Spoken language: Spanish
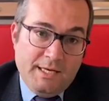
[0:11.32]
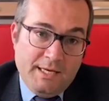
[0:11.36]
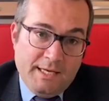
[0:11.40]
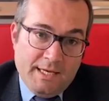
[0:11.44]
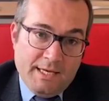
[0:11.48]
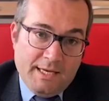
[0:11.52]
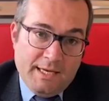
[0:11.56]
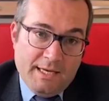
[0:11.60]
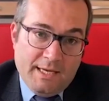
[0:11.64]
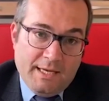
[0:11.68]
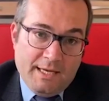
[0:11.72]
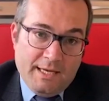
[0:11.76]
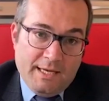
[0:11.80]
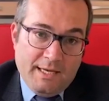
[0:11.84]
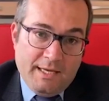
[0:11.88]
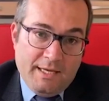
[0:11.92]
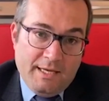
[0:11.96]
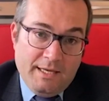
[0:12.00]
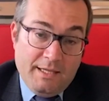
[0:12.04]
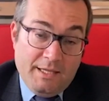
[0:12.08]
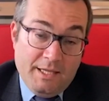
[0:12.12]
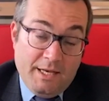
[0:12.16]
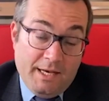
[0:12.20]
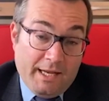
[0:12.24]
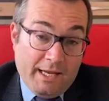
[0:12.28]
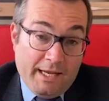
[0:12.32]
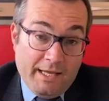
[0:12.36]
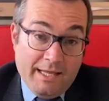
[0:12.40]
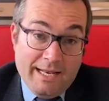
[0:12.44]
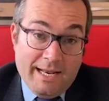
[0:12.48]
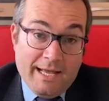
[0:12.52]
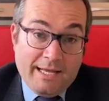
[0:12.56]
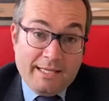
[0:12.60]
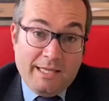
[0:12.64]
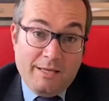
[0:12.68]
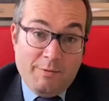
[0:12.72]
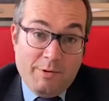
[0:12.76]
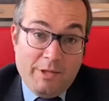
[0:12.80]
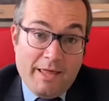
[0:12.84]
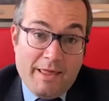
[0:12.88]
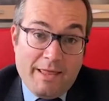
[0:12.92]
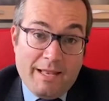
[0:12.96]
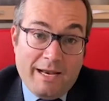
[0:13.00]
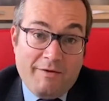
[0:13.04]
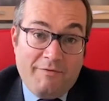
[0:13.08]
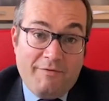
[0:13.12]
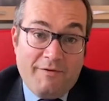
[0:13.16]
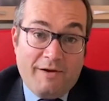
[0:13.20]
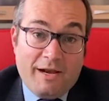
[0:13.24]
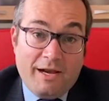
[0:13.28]
eh, y dirigida a la actividad
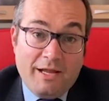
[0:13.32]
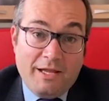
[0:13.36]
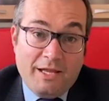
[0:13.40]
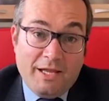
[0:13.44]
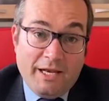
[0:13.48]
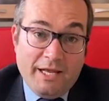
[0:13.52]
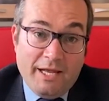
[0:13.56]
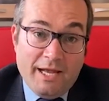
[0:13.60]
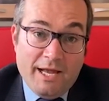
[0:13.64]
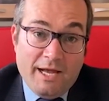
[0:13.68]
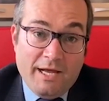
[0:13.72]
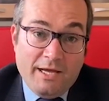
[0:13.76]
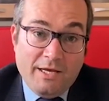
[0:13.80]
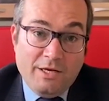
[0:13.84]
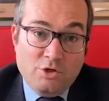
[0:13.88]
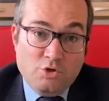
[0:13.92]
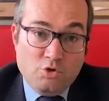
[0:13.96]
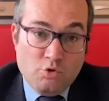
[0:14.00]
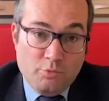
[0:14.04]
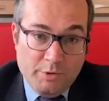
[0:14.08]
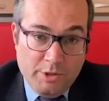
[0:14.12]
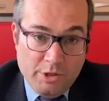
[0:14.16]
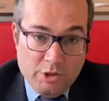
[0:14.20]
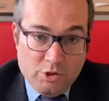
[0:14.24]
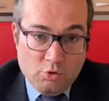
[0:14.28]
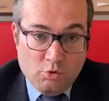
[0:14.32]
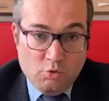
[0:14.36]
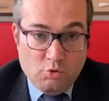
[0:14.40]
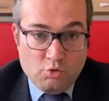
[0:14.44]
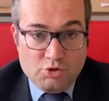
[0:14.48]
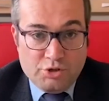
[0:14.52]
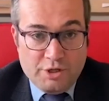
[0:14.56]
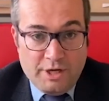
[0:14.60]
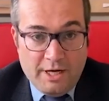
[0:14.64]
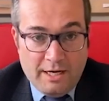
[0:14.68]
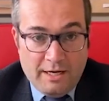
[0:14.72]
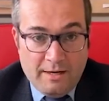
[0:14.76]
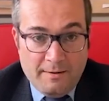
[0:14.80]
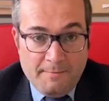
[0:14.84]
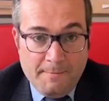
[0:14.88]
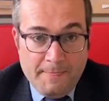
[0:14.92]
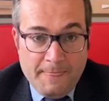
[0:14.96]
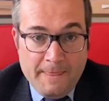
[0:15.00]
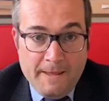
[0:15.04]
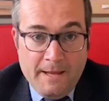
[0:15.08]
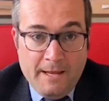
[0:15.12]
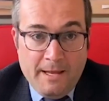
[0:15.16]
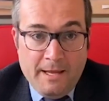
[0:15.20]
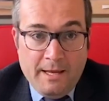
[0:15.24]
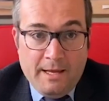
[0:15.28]
de la ferretería y suministro industrial.
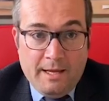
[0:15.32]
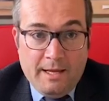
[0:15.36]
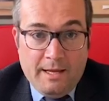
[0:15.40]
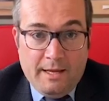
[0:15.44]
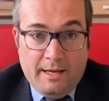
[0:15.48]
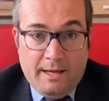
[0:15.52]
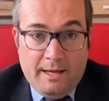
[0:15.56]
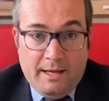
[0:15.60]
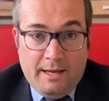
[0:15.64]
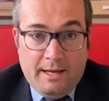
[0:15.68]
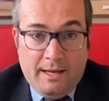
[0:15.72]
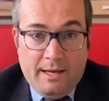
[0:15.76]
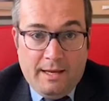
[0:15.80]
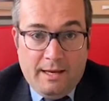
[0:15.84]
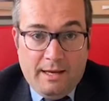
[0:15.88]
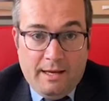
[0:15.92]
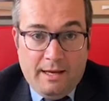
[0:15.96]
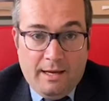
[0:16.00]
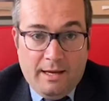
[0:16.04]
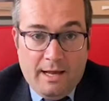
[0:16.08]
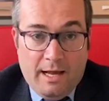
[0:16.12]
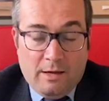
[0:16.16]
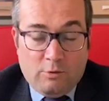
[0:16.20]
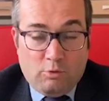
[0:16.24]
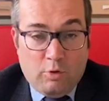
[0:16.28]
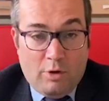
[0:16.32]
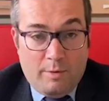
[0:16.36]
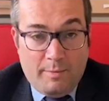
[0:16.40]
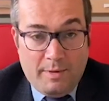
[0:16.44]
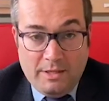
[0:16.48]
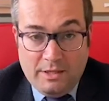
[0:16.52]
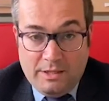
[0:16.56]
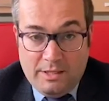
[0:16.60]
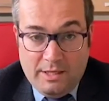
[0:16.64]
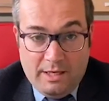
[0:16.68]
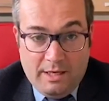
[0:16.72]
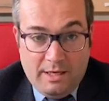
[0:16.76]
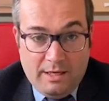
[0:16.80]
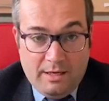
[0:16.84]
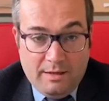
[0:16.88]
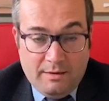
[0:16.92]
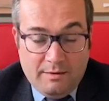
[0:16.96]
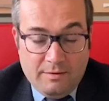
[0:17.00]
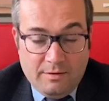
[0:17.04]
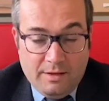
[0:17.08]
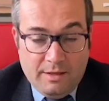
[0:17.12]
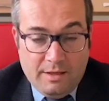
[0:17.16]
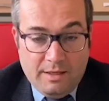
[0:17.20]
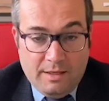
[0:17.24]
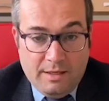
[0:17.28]
Eh,
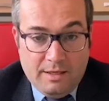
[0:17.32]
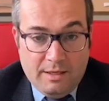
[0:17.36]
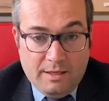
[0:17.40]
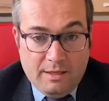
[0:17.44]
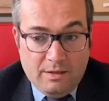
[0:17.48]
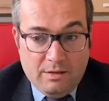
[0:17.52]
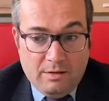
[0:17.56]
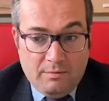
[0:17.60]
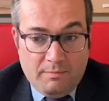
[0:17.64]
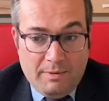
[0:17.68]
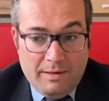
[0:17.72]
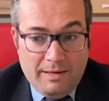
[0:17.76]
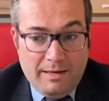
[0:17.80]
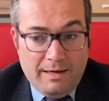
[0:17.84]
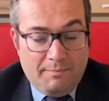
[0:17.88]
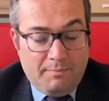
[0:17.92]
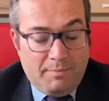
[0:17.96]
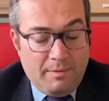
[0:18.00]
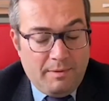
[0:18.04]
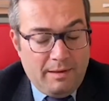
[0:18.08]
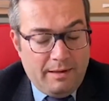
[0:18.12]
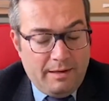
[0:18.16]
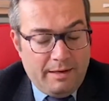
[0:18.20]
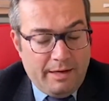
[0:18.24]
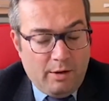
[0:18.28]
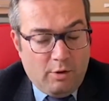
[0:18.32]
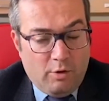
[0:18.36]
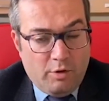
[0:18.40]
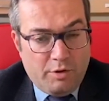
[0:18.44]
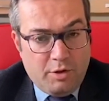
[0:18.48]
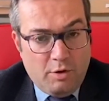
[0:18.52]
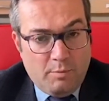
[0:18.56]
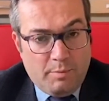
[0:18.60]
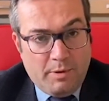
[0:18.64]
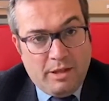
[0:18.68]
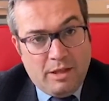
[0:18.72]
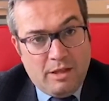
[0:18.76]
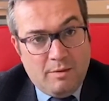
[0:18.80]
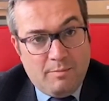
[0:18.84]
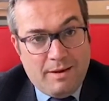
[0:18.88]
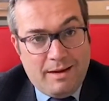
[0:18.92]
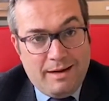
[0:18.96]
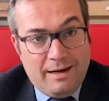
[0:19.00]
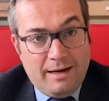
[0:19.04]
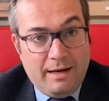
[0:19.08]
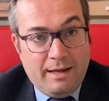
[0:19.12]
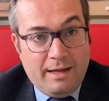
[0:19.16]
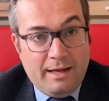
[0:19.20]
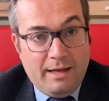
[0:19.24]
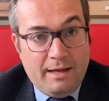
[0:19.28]
actualmente el negocio
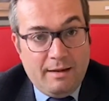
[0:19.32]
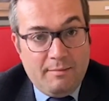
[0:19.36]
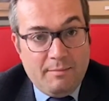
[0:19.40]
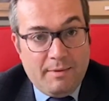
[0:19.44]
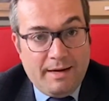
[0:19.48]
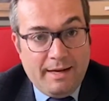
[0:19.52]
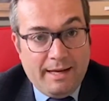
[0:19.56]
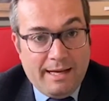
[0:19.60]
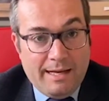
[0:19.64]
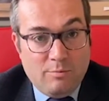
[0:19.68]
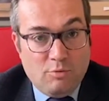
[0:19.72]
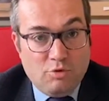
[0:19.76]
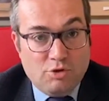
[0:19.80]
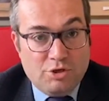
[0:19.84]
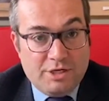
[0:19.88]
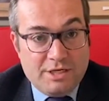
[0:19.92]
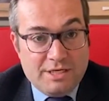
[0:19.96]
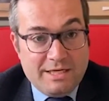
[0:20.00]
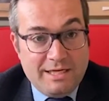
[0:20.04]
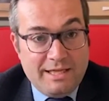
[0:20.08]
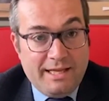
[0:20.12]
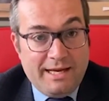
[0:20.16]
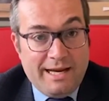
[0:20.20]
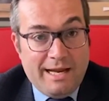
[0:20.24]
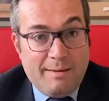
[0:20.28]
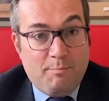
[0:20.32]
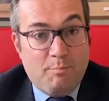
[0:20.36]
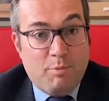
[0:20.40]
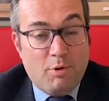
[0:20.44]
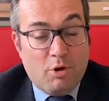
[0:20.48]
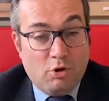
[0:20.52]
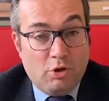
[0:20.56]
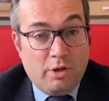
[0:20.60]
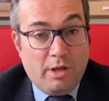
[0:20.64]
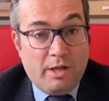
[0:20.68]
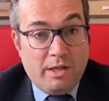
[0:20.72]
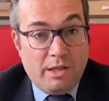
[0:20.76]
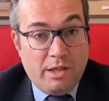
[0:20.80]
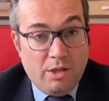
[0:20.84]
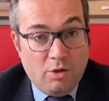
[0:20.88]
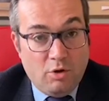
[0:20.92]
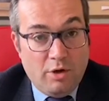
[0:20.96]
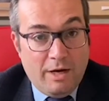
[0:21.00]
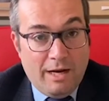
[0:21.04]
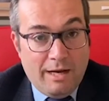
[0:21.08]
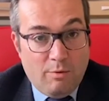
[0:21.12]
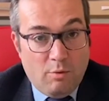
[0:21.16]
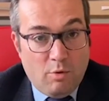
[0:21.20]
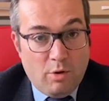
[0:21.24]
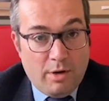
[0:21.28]
principal que manejamos es el de la
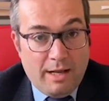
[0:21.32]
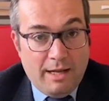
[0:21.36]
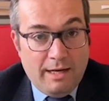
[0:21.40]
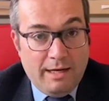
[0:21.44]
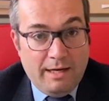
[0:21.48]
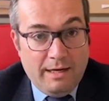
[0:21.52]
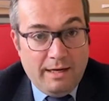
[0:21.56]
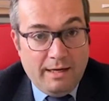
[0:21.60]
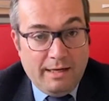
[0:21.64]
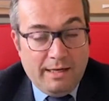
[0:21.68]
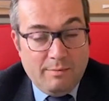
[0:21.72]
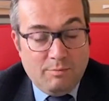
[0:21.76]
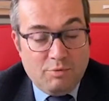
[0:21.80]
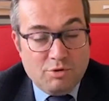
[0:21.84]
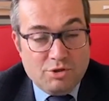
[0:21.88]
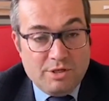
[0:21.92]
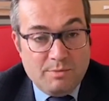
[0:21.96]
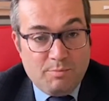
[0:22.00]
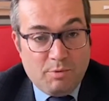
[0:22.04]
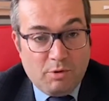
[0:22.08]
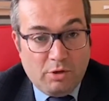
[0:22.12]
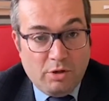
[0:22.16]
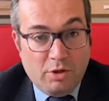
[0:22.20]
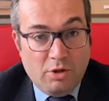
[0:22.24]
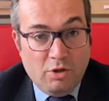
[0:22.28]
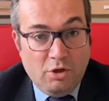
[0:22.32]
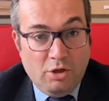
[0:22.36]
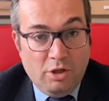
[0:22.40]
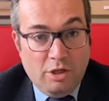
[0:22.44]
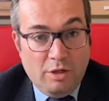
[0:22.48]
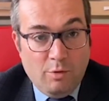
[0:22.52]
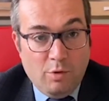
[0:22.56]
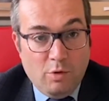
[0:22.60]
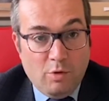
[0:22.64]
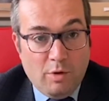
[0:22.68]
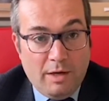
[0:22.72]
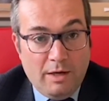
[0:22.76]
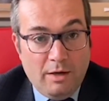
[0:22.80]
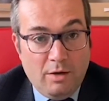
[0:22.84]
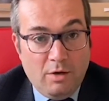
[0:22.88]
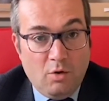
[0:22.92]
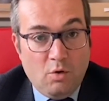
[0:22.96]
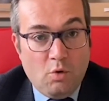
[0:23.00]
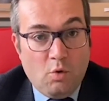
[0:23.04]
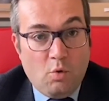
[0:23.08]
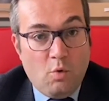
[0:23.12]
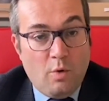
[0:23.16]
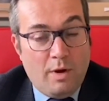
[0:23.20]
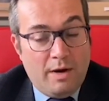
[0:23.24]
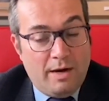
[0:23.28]
protección laboral, equipos de protección individual,
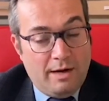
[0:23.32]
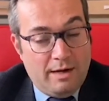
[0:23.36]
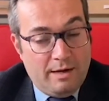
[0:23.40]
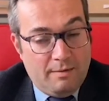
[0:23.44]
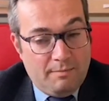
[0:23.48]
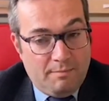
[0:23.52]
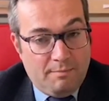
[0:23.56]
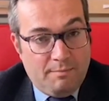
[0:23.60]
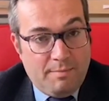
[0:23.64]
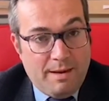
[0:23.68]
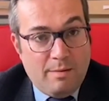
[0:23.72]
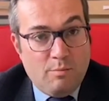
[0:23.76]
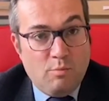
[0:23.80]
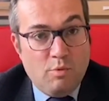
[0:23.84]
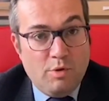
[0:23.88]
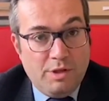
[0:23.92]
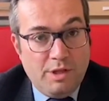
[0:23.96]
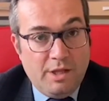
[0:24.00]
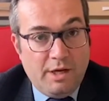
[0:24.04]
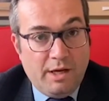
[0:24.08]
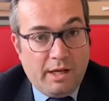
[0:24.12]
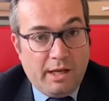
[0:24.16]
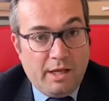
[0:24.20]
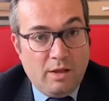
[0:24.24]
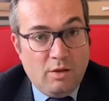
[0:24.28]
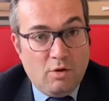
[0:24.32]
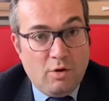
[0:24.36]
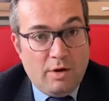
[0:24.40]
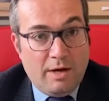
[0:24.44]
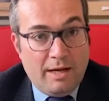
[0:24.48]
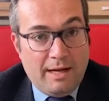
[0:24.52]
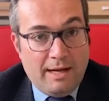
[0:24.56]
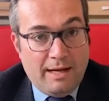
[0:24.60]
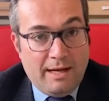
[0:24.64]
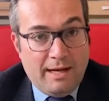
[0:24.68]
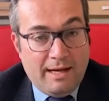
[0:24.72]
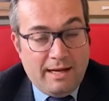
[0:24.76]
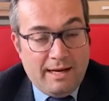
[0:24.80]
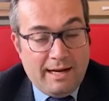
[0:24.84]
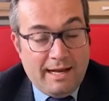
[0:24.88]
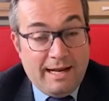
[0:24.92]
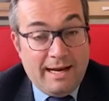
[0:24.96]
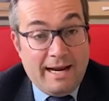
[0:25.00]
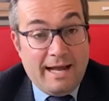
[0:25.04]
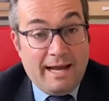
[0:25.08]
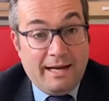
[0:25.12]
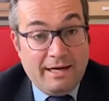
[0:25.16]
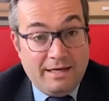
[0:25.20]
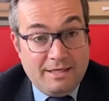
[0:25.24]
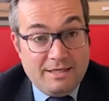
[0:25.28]
lo cual va muy dirigido
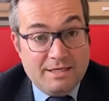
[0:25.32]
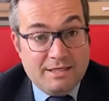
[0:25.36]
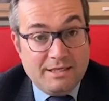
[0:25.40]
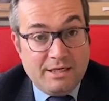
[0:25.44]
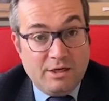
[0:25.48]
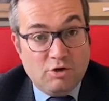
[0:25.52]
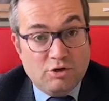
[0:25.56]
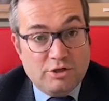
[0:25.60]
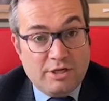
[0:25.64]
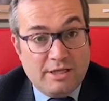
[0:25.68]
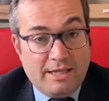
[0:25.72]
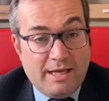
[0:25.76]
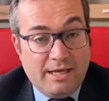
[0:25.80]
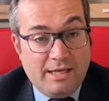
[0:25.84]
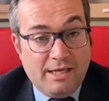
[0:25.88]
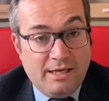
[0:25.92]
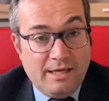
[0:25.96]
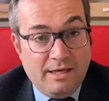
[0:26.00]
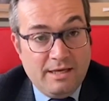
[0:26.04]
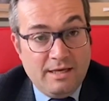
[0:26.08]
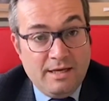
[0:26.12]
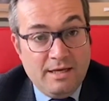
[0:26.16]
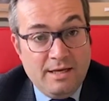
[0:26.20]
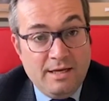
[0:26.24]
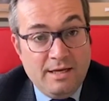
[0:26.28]
a, la crisis que nos atañe.